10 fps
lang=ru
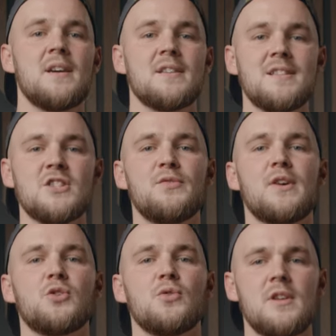разложив
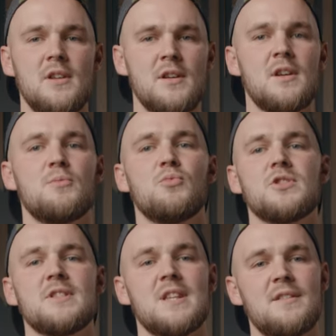который,
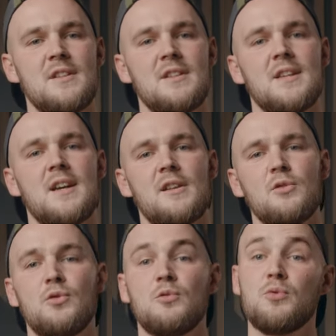можно ставить на
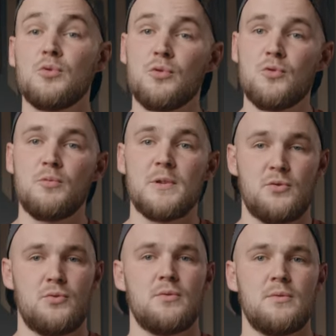горелку любую другую
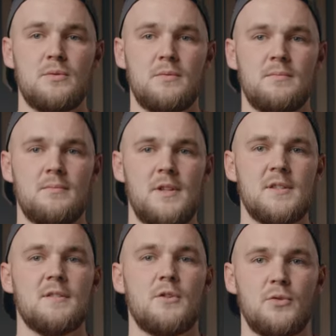посуду и
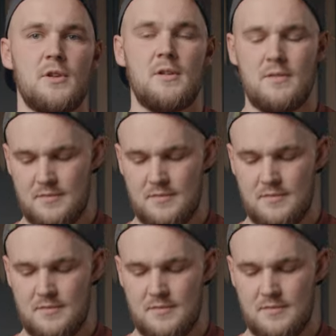сковородки.